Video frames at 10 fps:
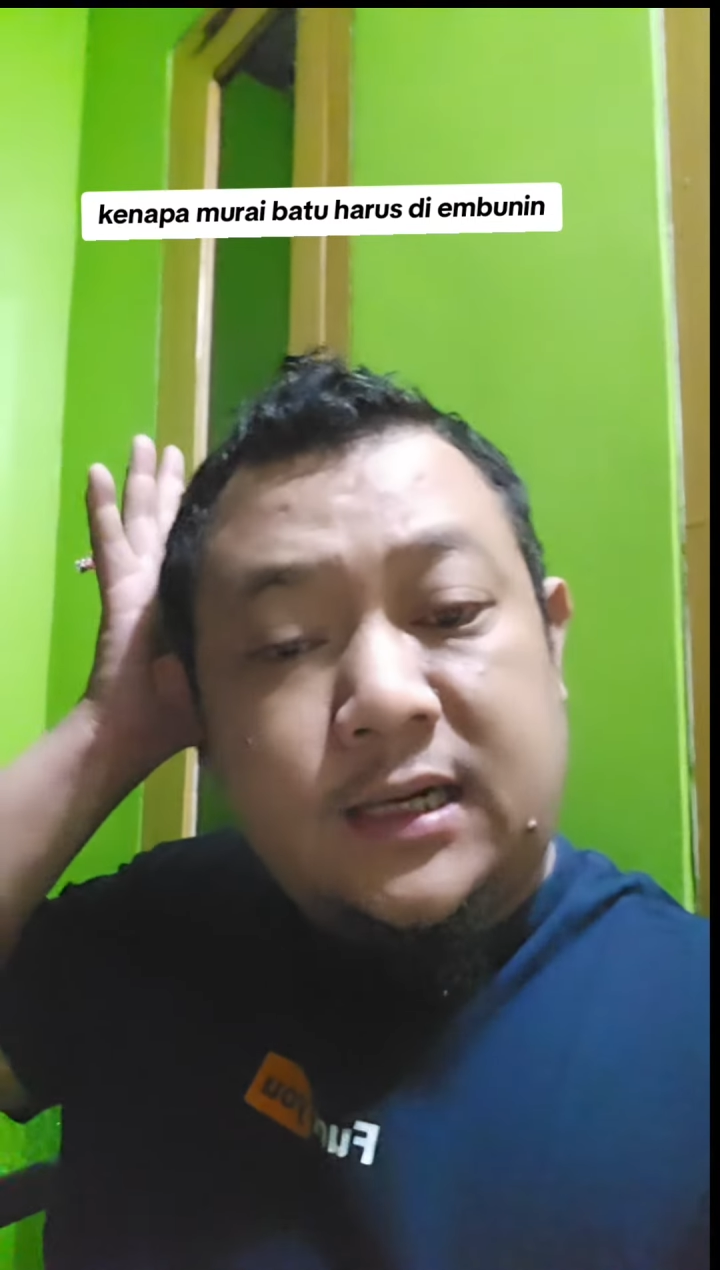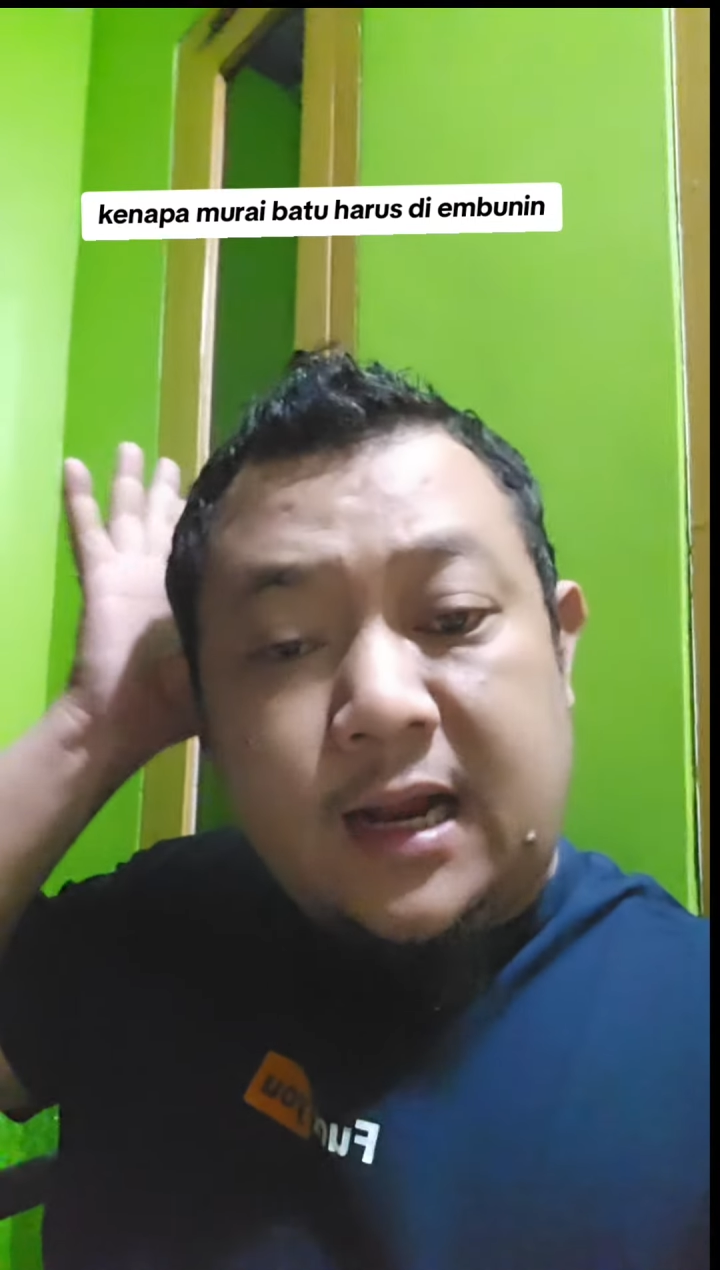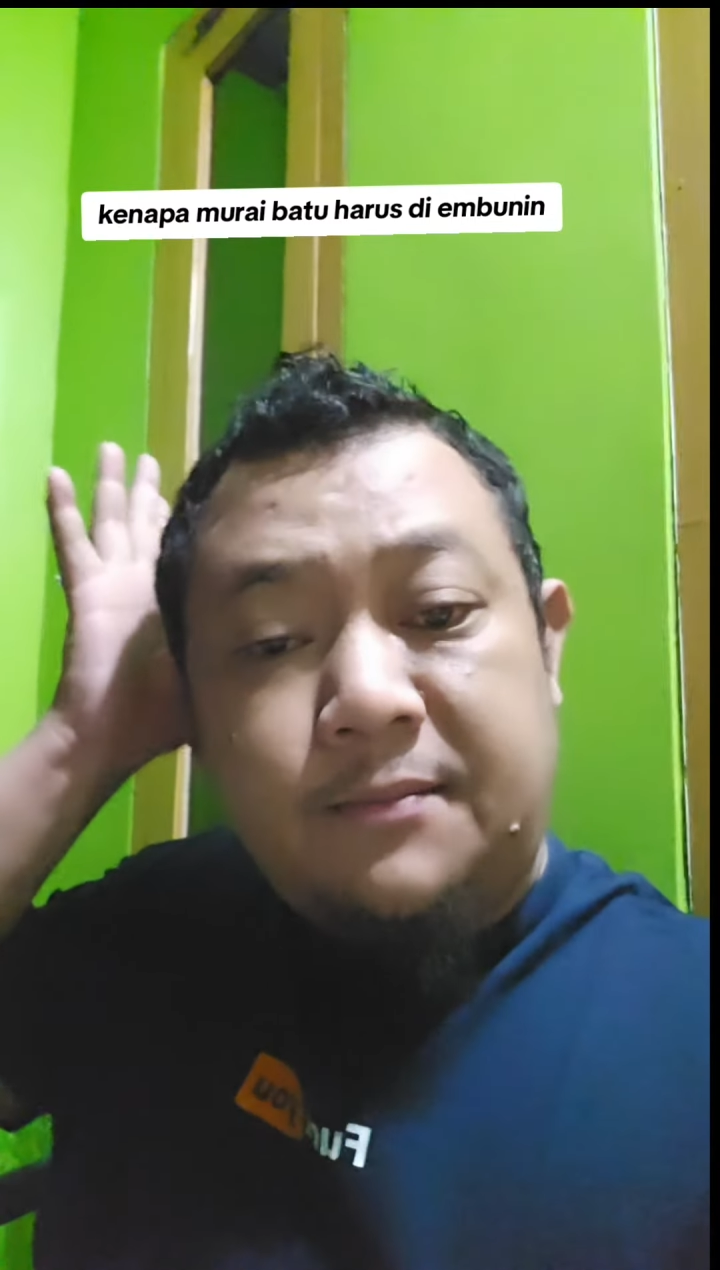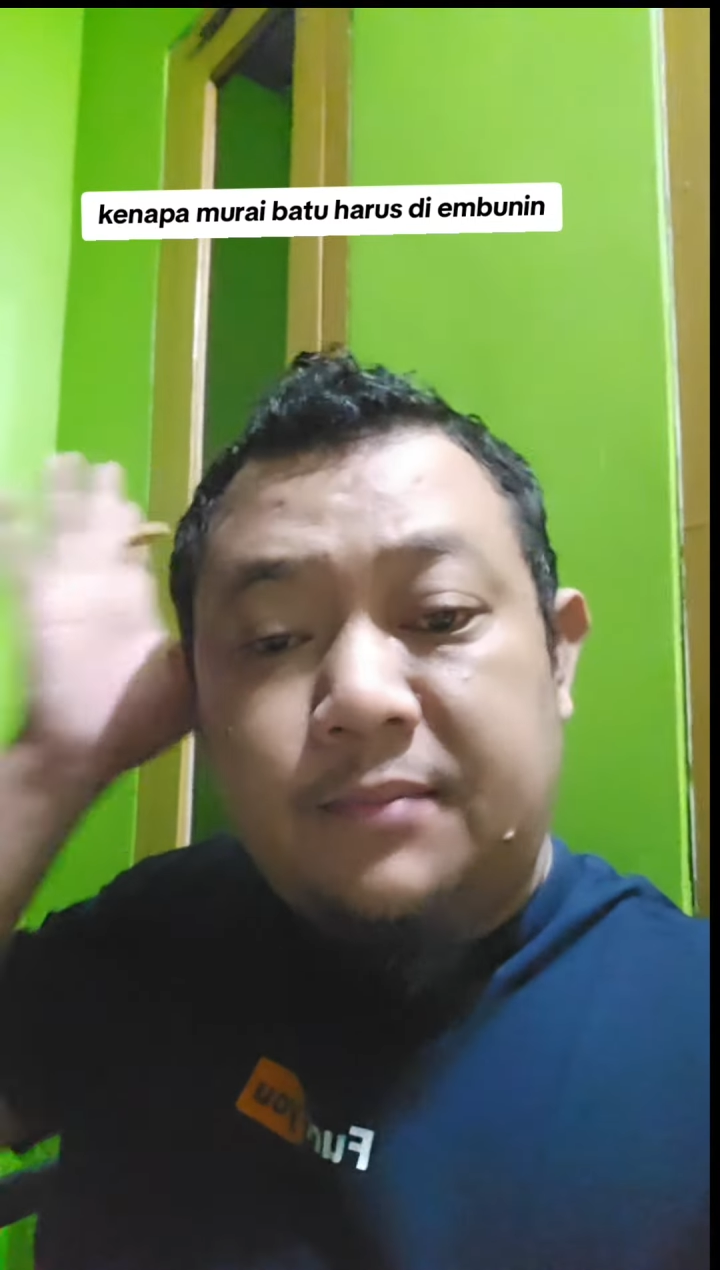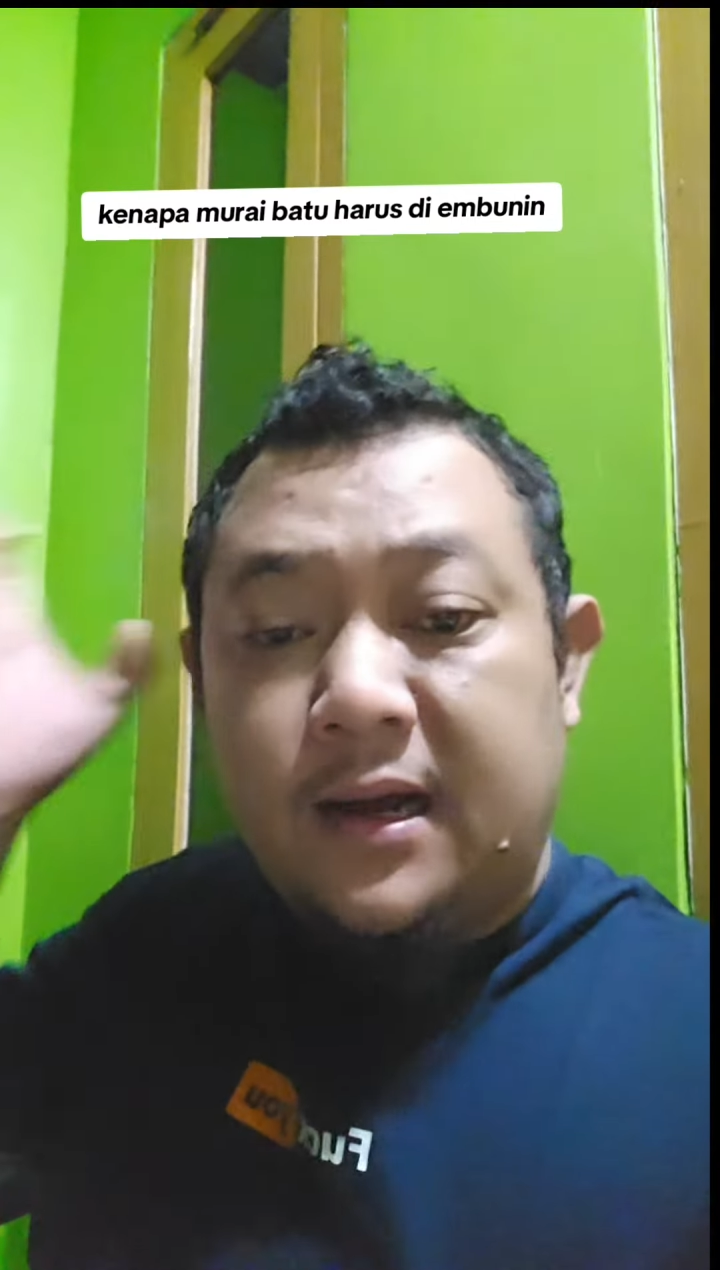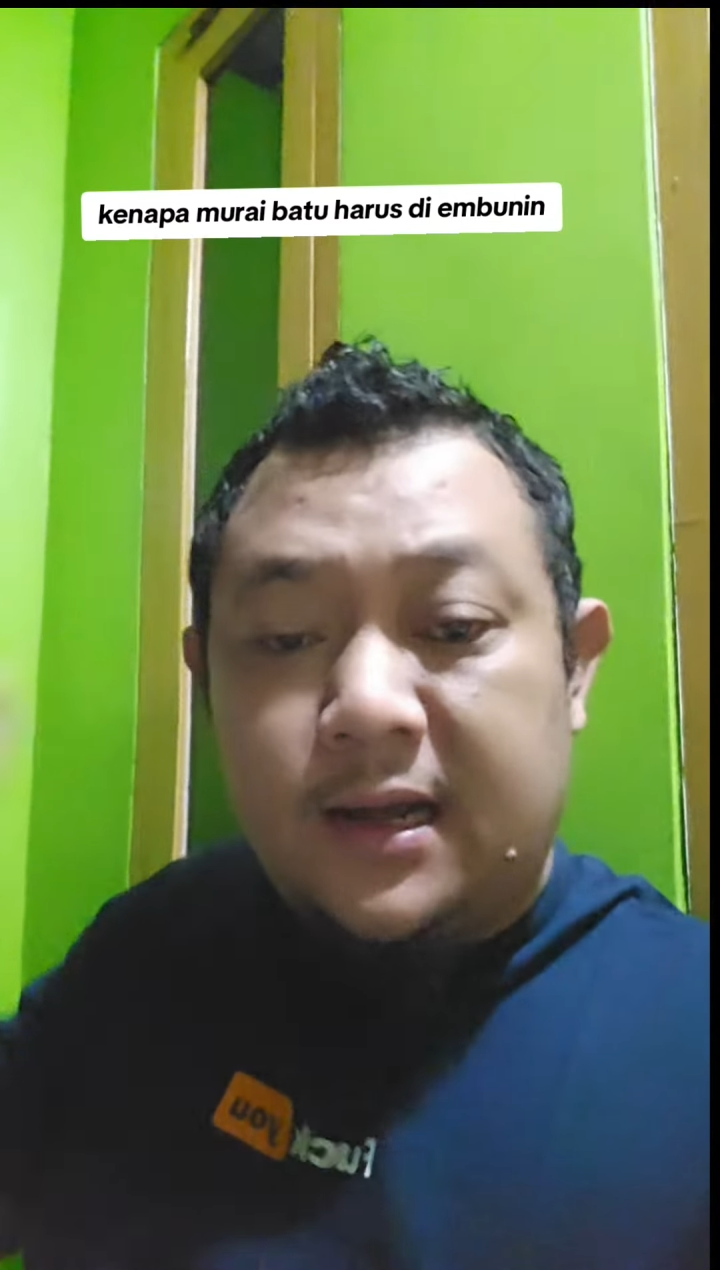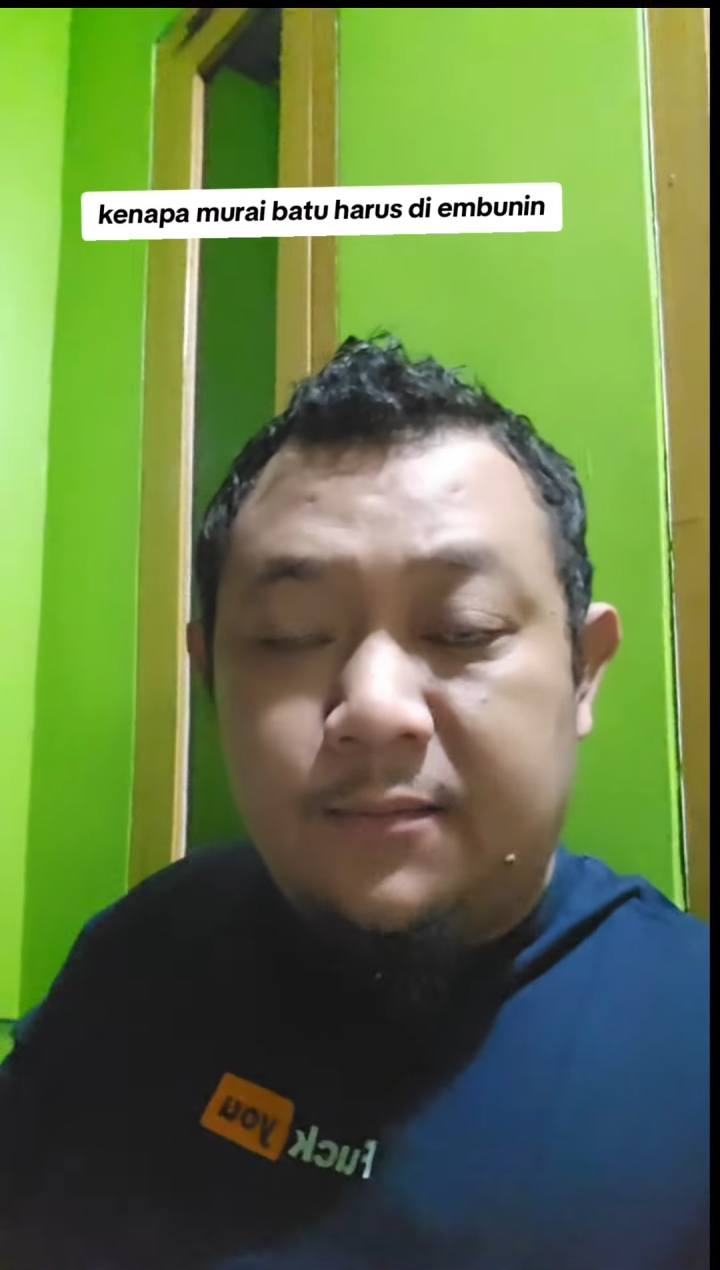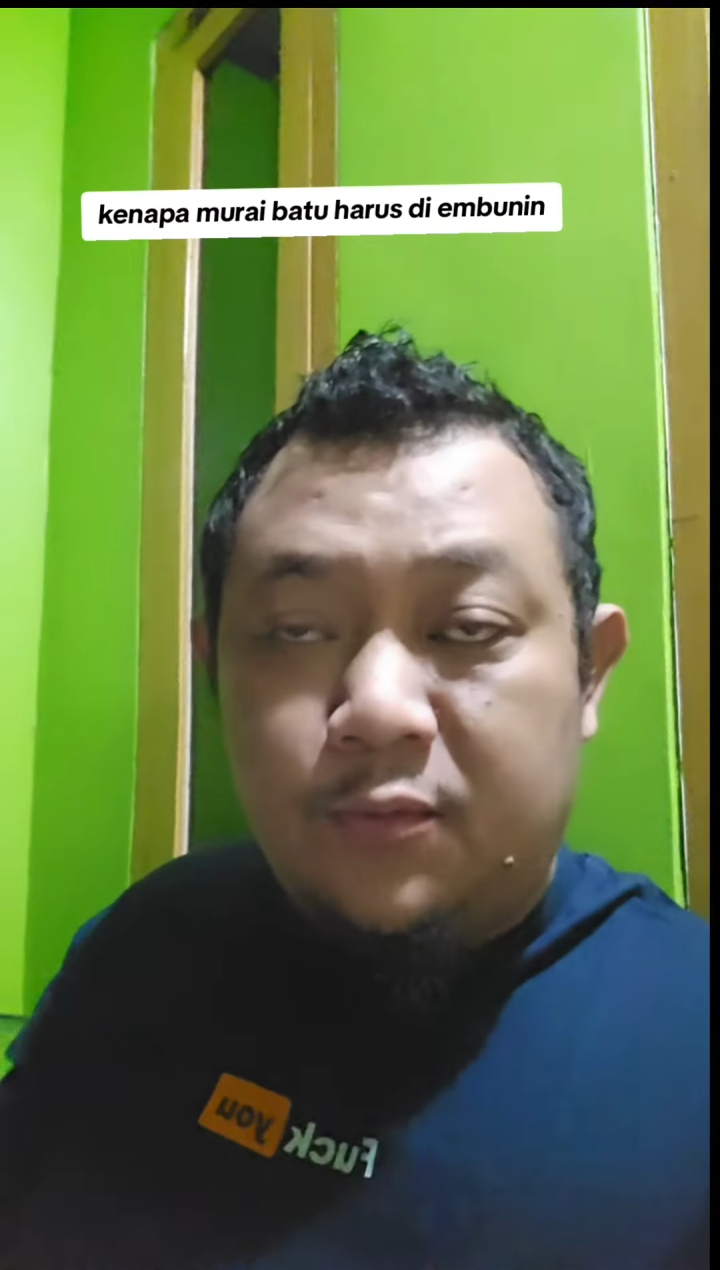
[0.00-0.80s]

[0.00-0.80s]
kenapa